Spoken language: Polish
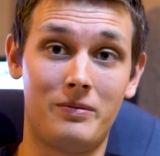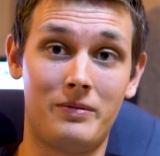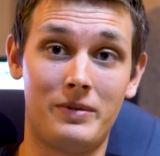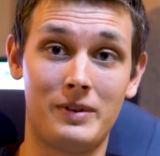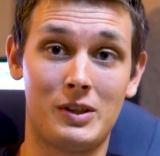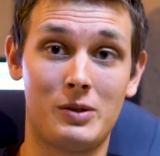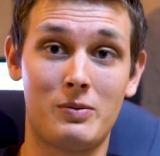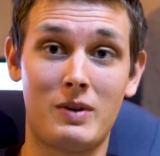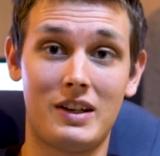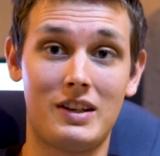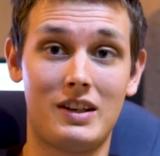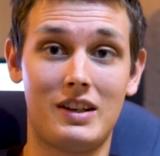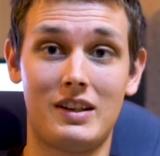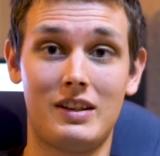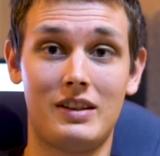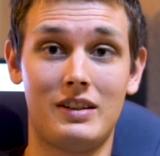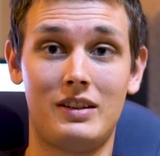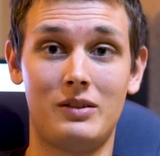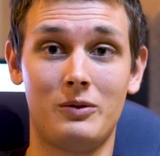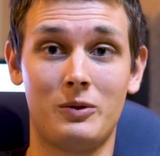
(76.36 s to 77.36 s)

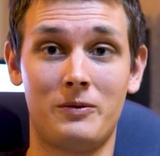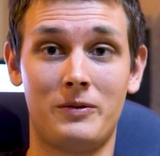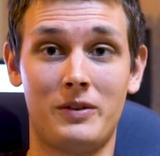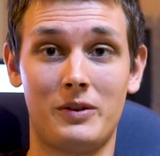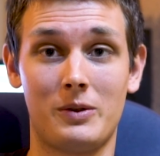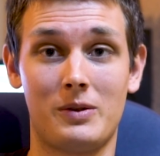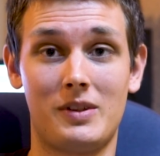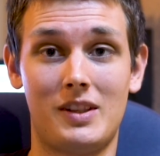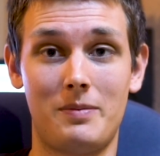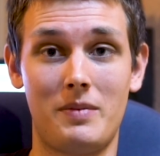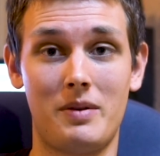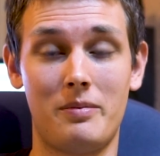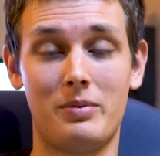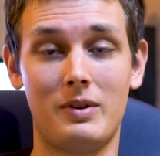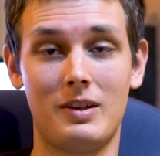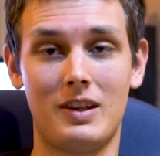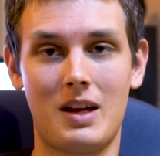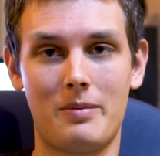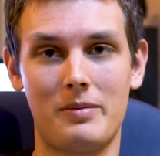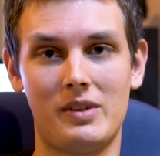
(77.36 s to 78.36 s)
wysłanie utworu z tymi
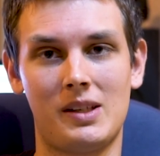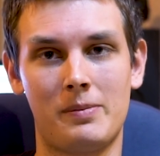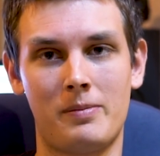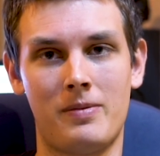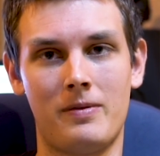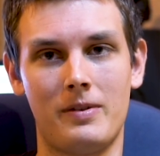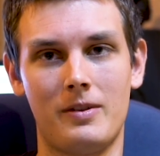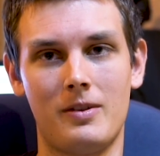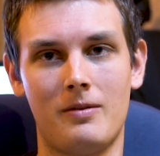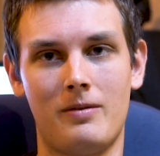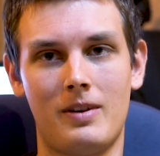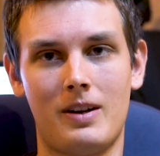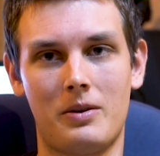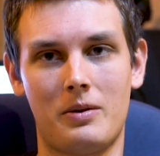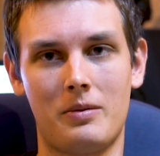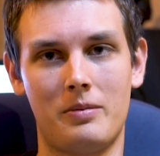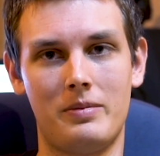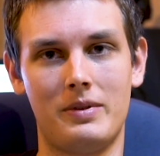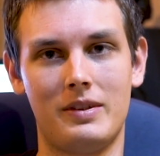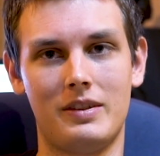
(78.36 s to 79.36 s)
błędami
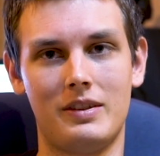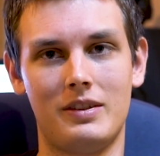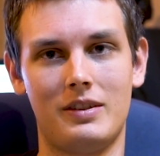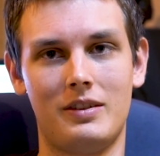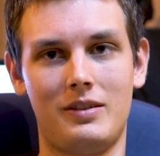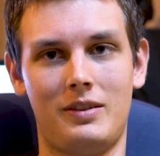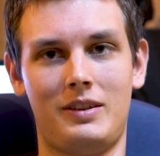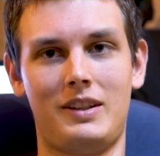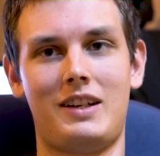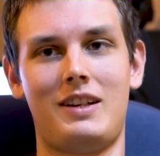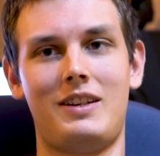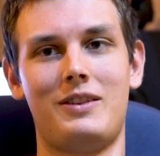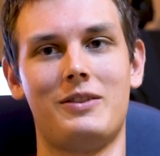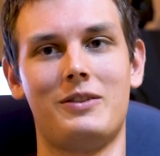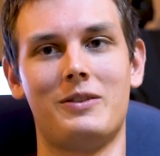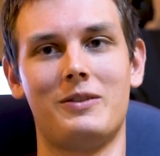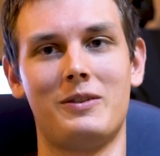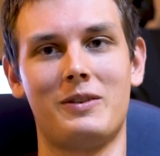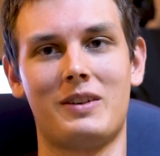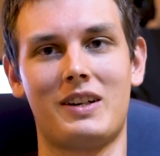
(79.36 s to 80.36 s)
spowodowałoby
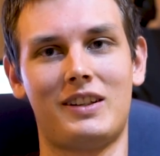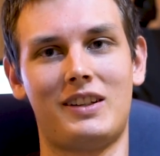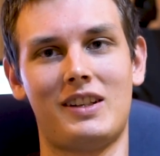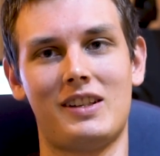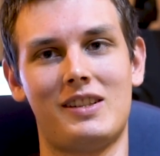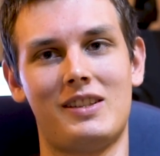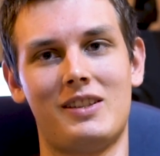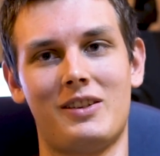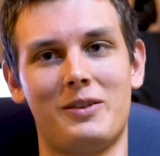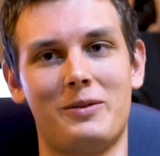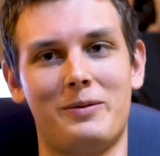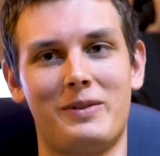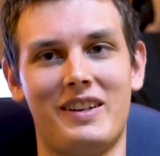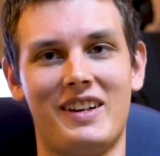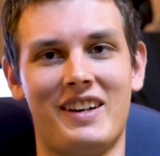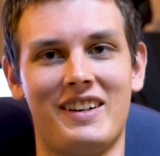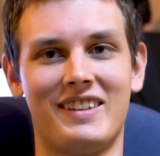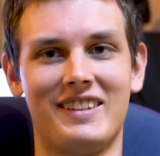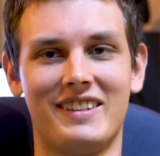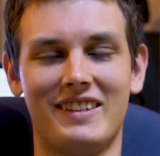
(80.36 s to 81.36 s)
totalną katastrofę